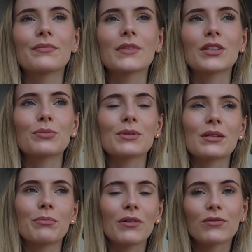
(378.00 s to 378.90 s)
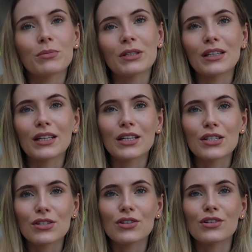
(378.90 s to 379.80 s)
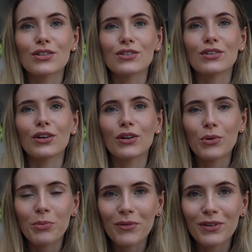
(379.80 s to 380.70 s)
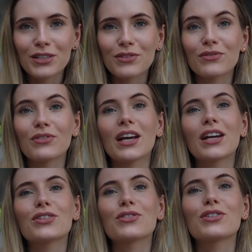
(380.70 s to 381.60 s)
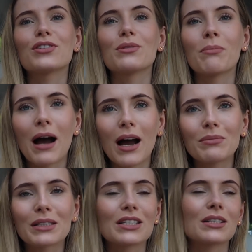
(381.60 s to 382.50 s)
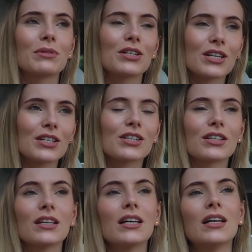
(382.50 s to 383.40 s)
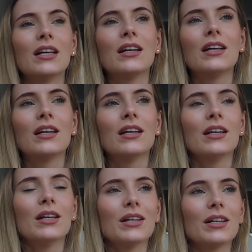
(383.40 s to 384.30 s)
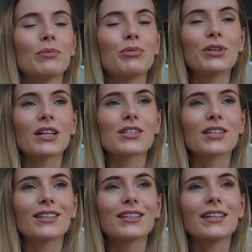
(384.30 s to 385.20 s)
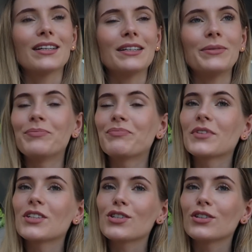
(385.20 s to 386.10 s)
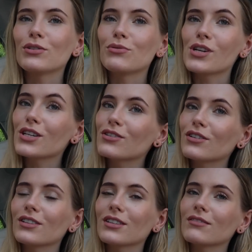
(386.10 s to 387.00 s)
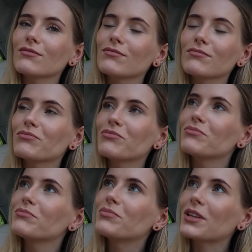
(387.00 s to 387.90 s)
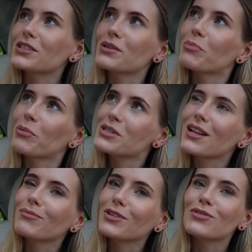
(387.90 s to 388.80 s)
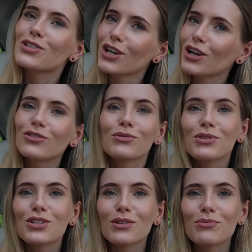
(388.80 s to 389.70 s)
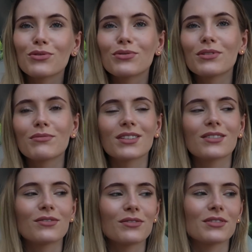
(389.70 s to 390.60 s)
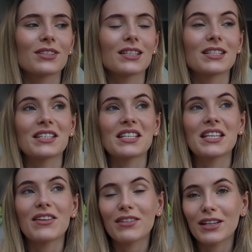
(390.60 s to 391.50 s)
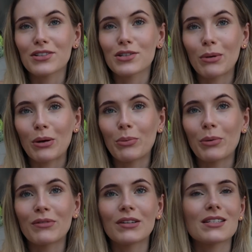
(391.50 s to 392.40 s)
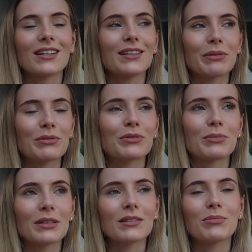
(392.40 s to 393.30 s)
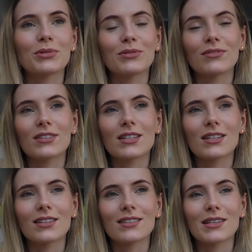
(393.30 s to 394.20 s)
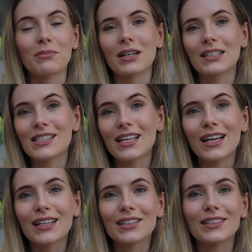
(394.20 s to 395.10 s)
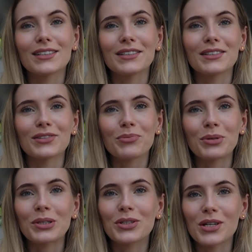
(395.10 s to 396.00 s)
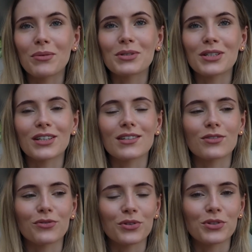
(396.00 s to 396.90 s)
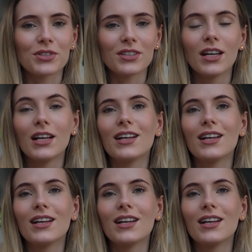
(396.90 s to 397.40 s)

natomiast na pewno będę jakieś jeszcze rzeczy kupować. Większość rzeczy mam, jakieś tam leżaczki. E, bujaczki czy łóżeczko i mm, tak sobie pomyślałam nawet, że ekonomicznie przy drugim dziecku w zasadzie niewiele trzeba kupować, ale na pewno będę, ponieważ e, sama chcę i będę chciała mieć jakieś nowości.